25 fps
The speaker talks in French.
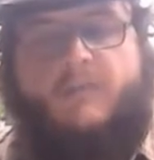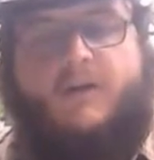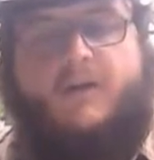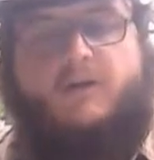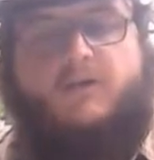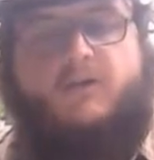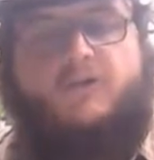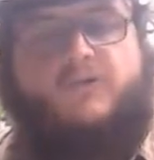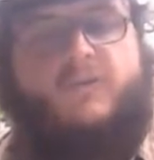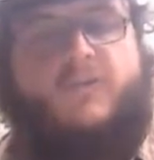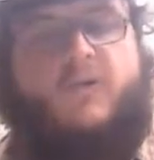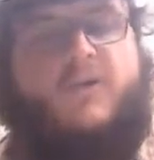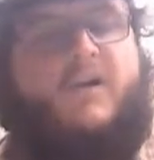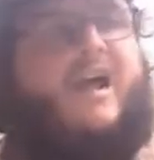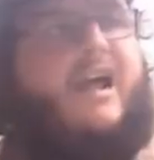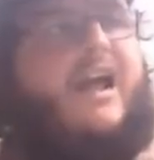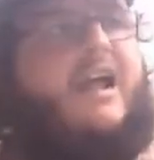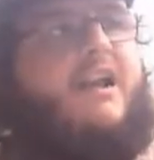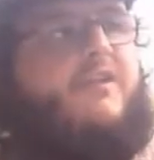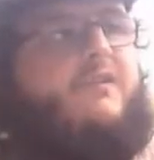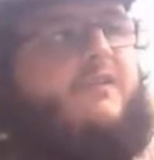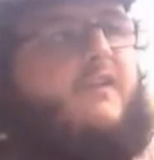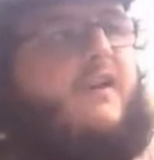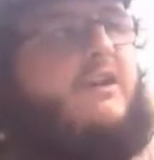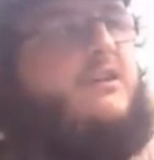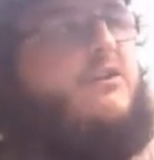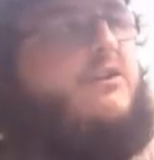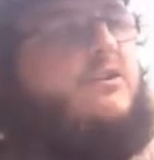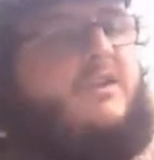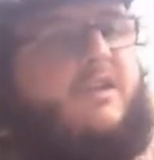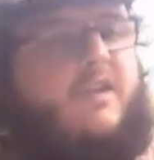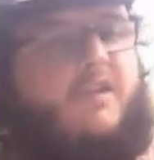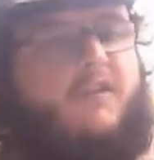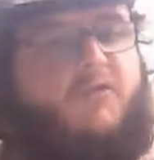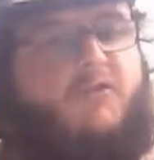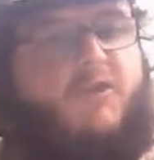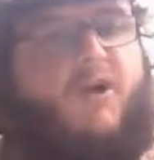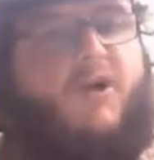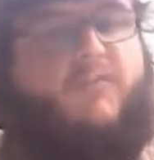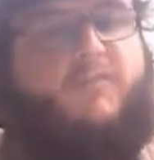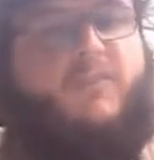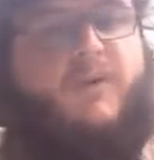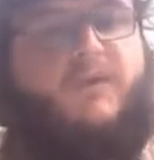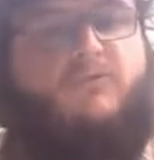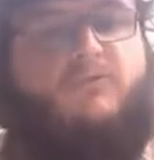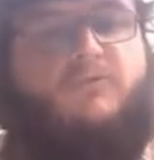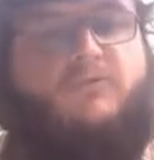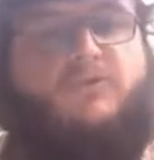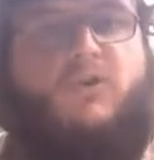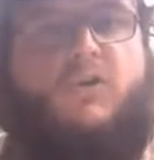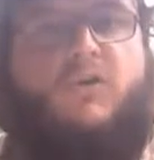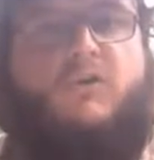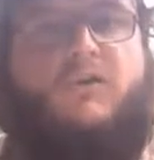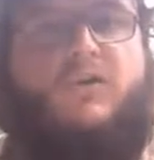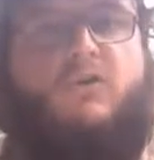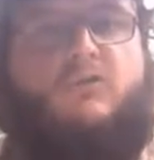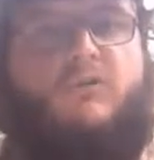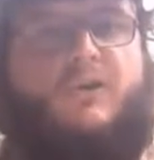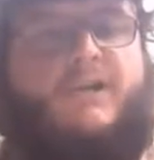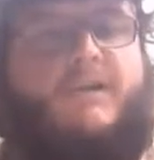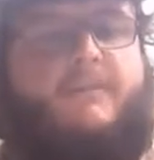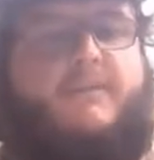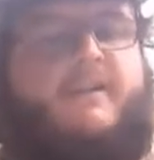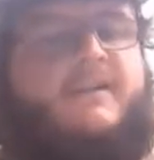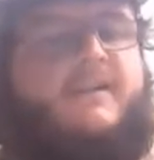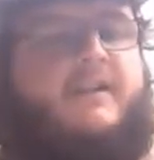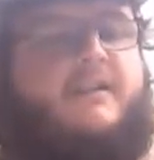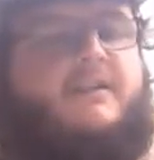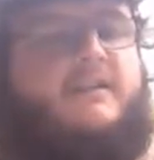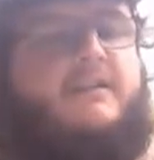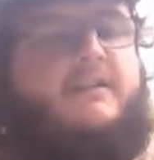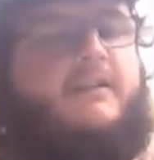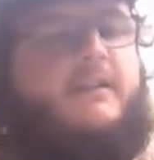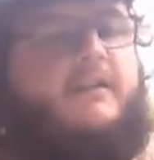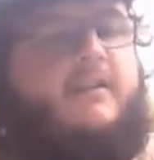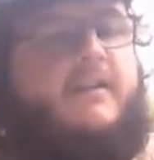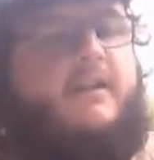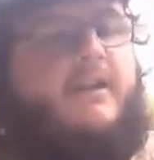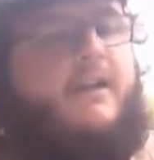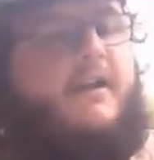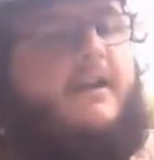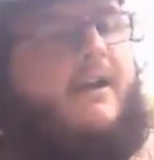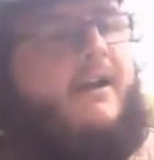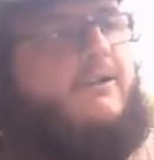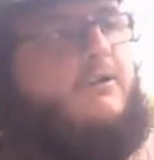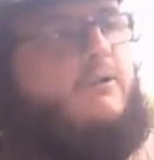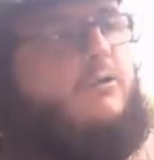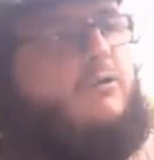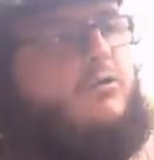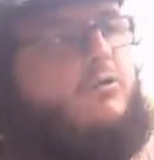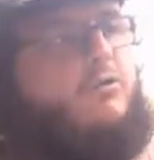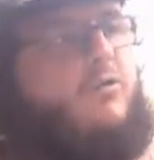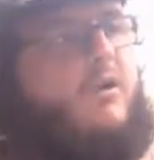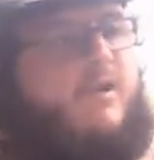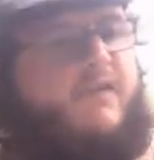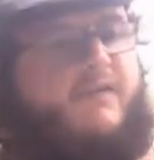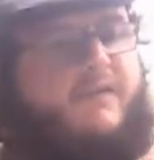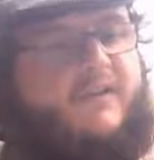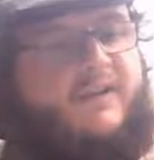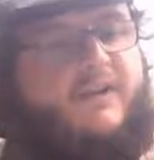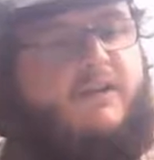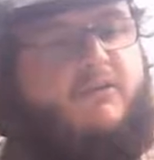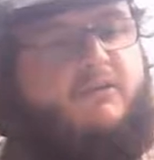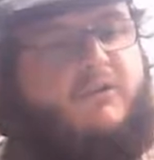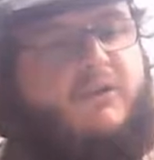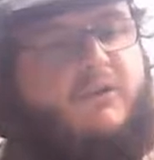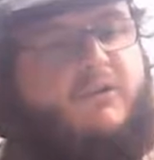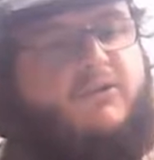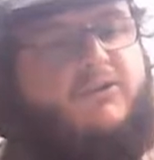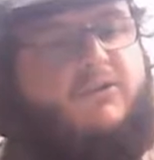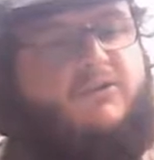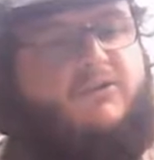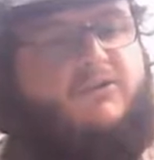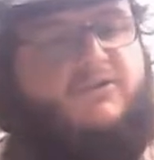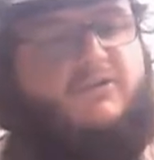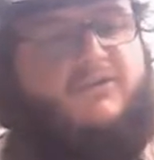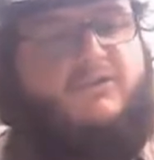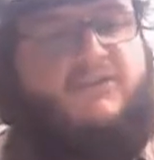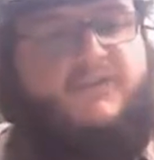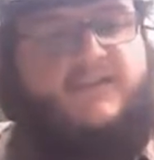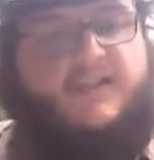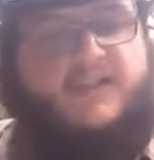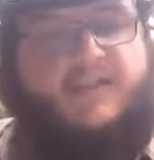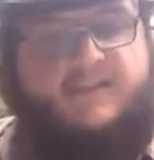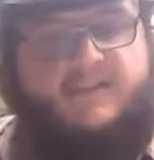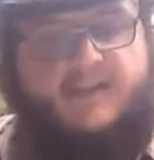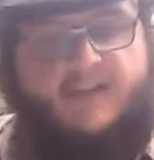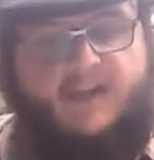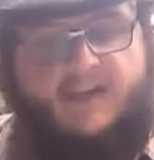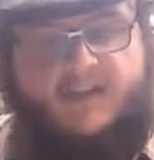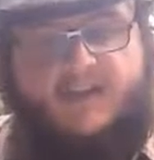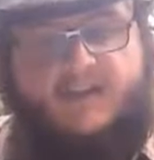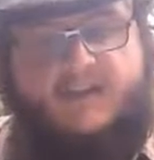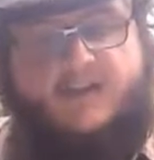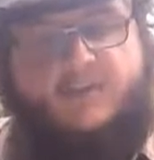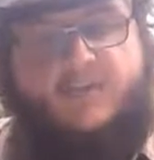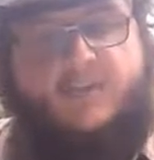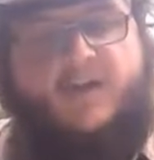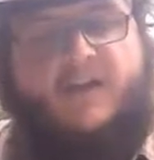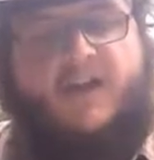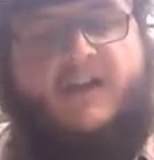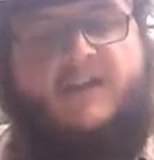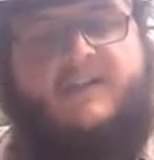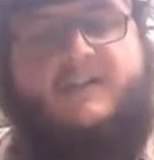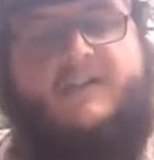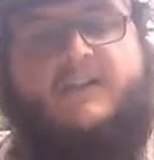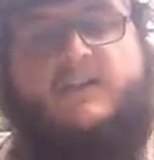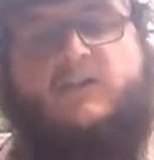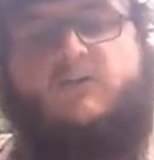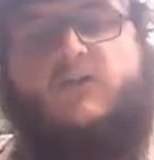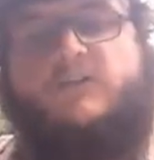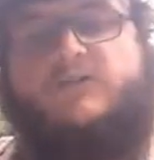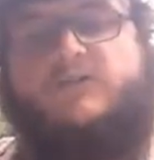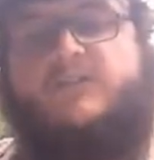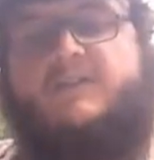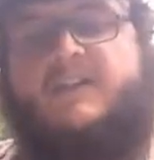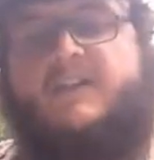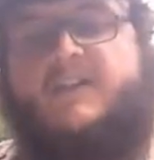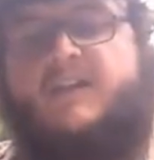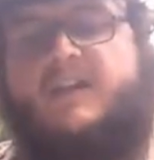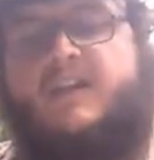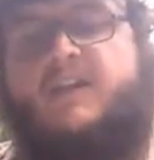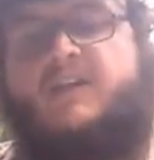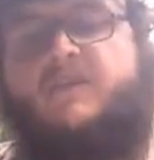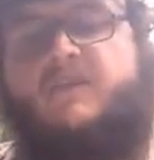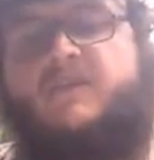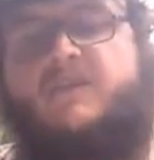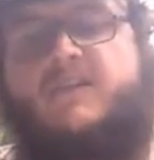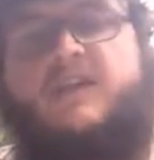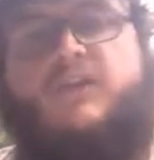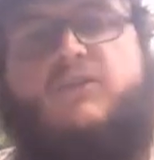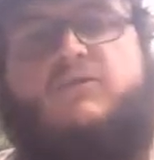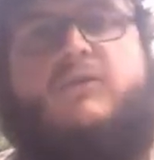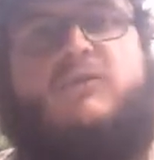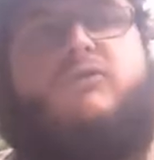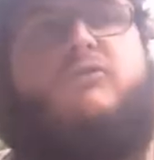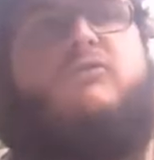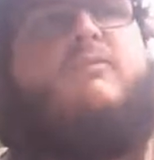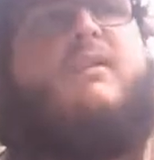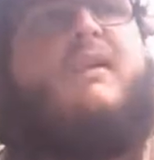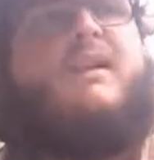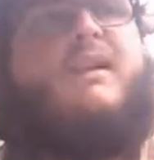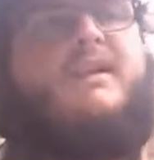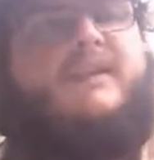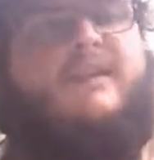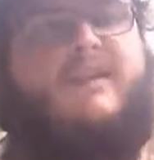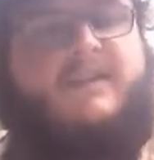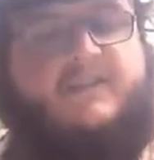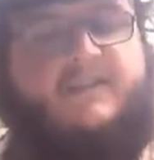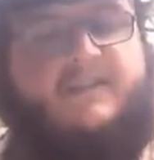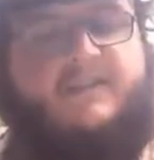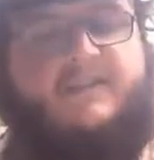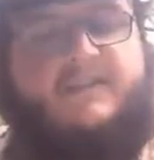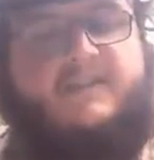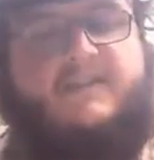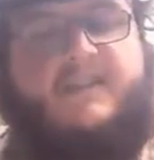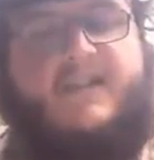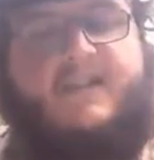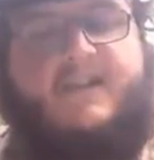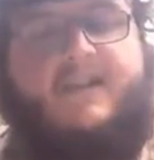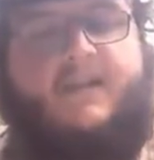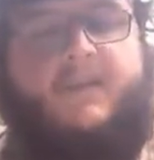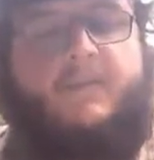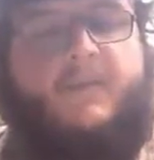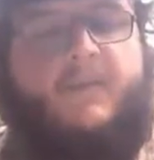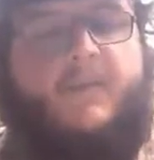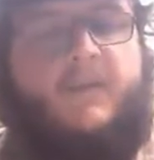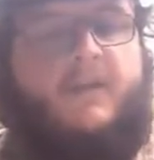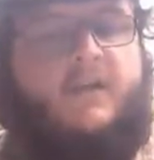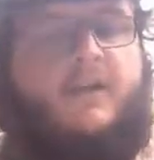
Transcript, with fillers: Malheureusement, Alfred ne savoura pas longtemps les joies de la paternité. Le 3 avril 1876, il meurt à Sainte-Croix de Tenerife des suites d'une maladie intestinale.